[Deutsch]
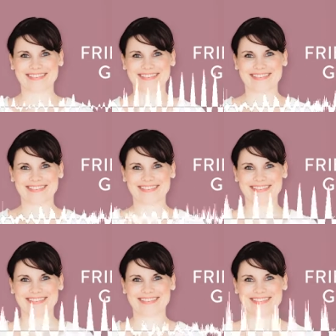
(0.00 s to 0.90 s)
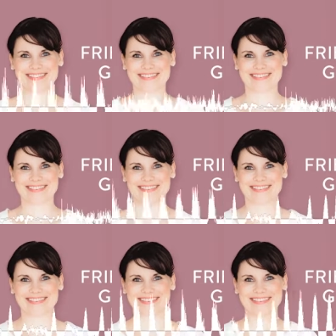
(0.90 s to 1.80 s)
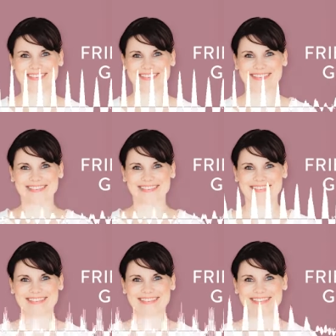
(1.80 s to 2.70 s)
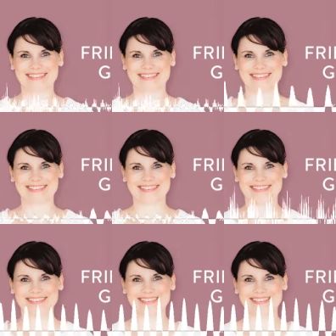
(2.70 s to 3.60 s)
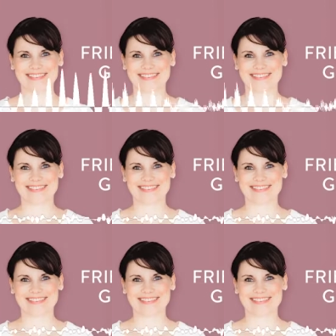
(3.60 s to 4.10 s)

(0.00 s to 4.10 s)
Und sicherlich hast du dir über diese Gewohnheit schon Gedanken gemacht.